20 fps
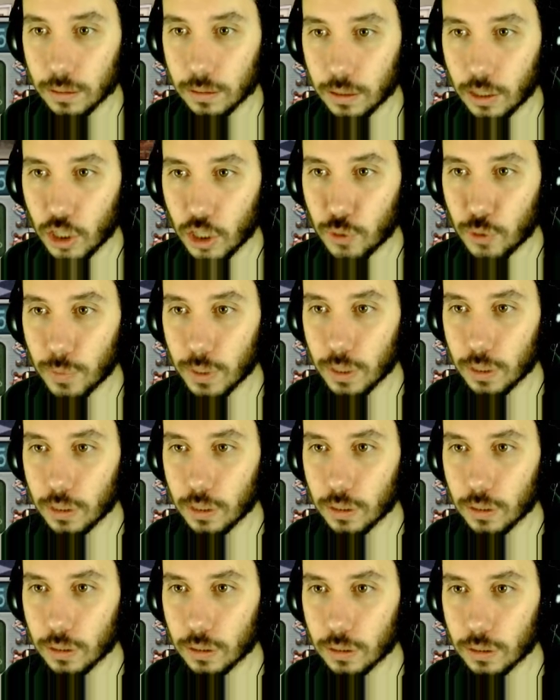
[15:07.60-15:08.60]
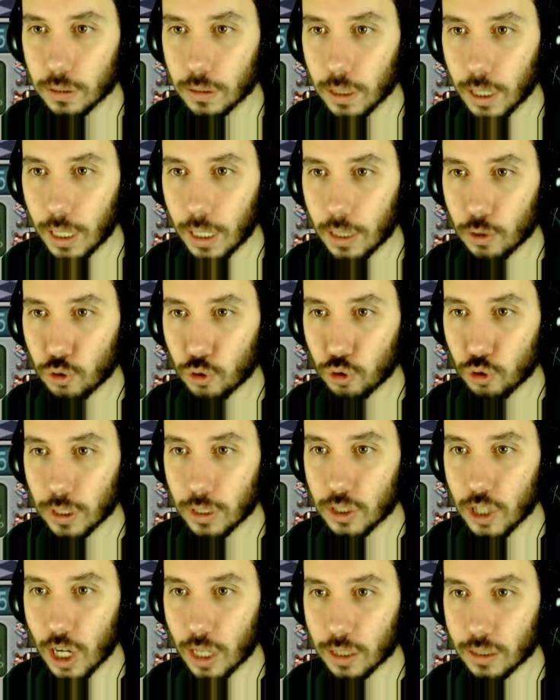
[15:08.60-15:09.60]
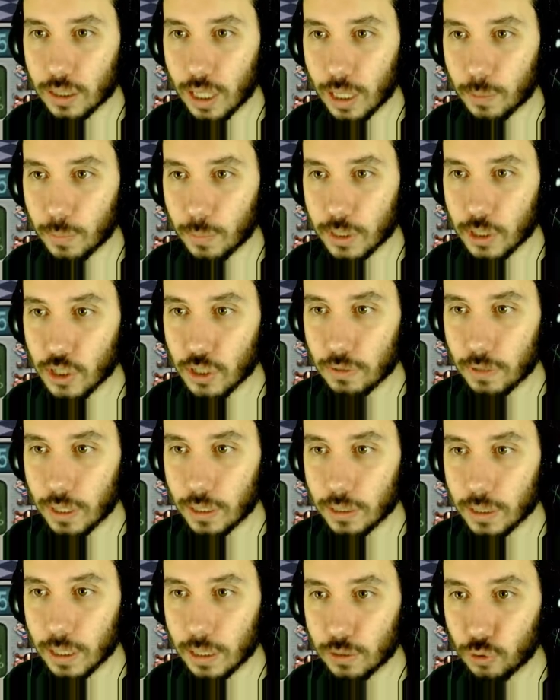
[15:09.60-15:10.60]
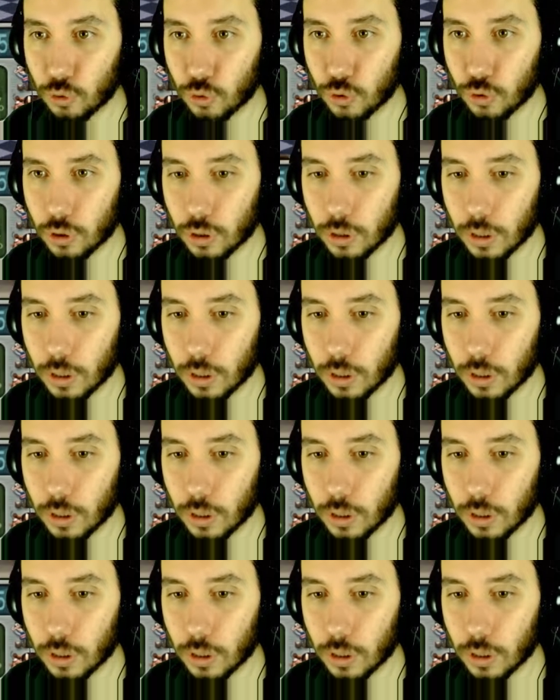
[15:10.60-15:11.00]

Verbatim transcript: Diş mi? Ha şurada çak, takma dişi var yatıyor.